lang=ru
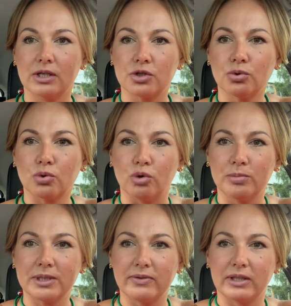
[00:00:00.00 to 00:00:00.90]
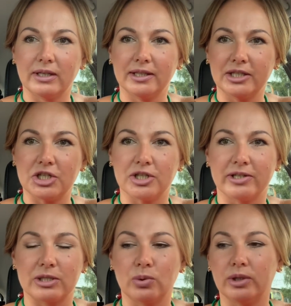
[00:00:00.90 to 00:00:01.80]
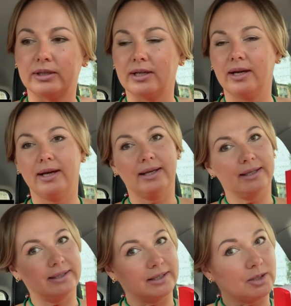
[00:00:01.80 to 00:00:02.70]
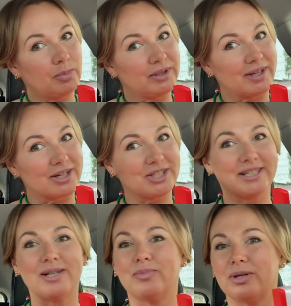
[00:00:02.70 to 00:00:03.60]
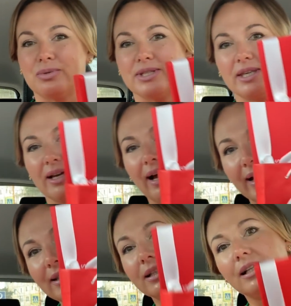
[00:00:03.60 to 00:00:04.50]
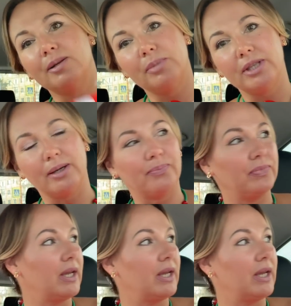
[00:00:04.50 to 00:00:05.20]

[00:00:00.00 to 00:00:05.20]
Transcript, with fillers: шнурком цвета античное золото. И это подарочек для Маруськи, а это для меня.